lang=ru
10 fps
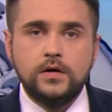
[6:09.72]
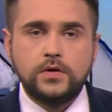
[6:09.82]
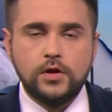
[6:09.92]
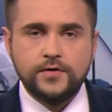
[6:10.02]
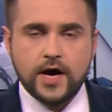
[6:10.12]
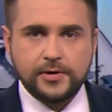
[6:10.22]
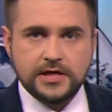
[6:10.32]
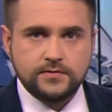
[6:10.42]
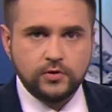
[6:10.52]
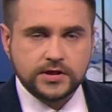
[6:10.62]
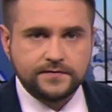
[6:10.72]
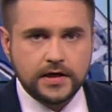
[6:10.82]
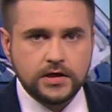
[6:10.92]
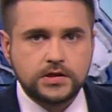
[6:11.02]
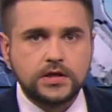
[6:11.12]
Уголовное
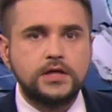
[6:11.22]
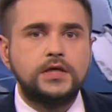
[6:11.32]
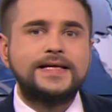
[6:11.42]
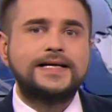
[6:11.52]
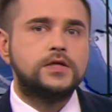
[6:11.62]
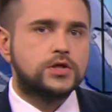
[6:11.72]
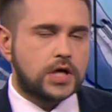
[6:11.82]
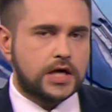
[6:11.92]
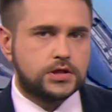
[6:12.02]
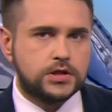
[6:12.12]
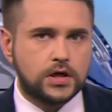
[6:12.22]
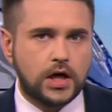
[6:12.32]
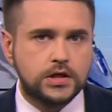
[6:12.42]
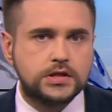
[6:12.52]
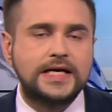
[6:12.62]
производство из-за ненадлежащей
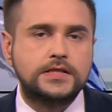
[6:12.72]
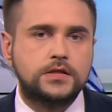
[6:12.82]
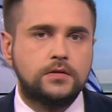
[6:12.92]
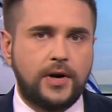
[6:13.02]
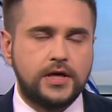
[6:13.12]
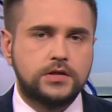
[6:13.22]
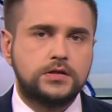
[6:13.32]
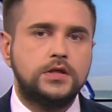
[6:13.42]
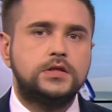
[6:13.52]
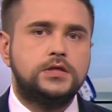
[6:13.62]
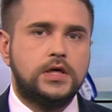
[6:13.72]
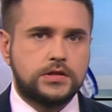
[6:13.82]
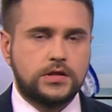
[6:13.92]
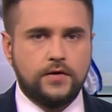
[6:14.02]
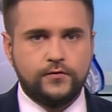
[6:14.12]
организации поездки
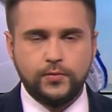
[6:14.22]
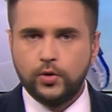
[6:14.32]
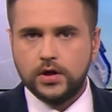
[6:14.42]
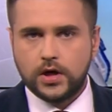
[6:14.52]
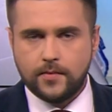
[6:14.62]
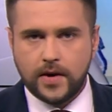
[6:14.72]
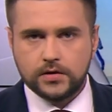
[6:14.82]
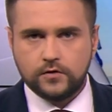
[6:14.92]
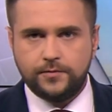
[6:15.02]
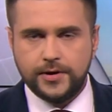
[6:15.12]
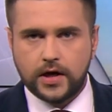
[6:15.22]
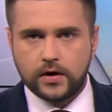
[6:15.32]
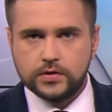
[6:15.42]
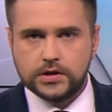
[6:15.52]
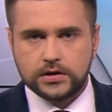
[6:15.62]
детской футбольной команды в
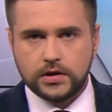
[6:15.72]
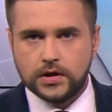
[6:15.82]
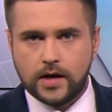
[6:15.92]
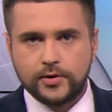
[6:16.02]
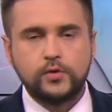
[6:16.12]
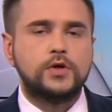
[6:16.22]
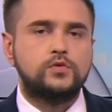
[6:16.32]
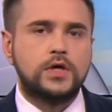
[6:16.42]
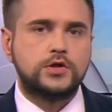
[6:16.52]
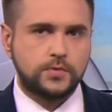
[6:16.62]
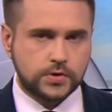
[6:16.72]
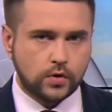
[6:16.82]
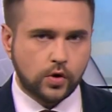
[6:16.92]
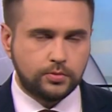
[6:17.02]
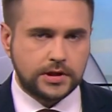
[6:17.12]
Беларусь открыла прокуратура
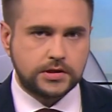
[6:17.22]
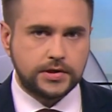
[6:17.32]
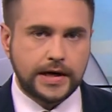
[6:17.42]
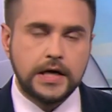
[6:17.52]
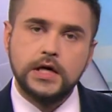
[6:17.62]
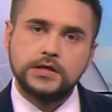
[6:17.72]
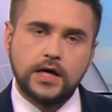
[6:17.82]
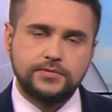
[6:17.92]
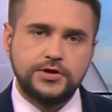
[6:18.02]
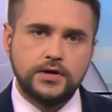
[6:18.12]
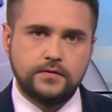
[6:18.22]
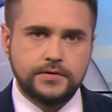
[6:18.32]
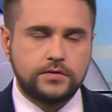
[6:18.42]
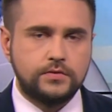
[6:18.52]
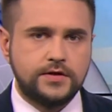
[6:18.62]
Сумской области. Сообщила в
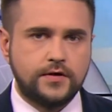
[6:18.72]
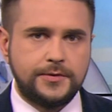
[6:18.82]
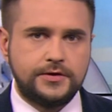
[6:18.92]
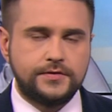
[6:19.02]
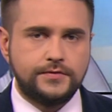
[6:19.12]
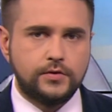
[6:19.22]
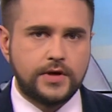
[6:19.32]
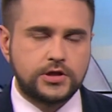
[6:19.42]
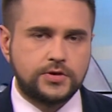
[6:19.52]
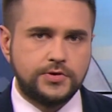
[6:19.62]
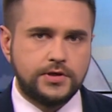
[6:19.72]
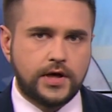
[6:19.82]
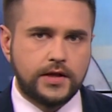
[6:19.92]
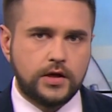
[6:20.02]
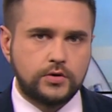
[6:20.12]
эксклюзивном интервью нашему
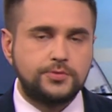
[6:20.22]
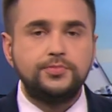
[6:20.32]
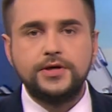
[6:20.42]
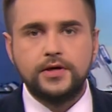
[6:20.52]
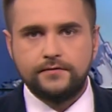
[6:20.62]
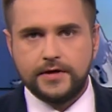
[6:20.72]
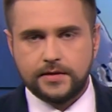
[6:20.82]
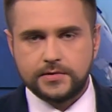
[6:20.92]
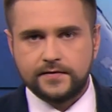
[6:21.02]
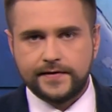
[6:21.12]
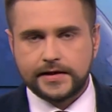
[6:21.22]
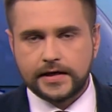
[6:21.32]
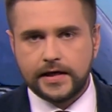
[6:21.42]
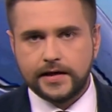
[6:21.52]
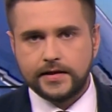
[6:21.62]
телеканалу спикер ведомства
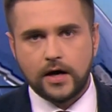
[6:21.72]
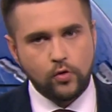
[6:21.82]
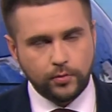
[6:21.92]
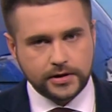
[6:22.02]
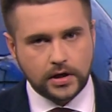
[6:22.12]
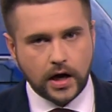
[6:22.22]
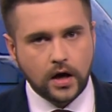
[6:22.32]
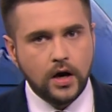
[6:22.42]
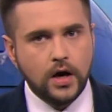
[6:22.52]
Наталья Науменко.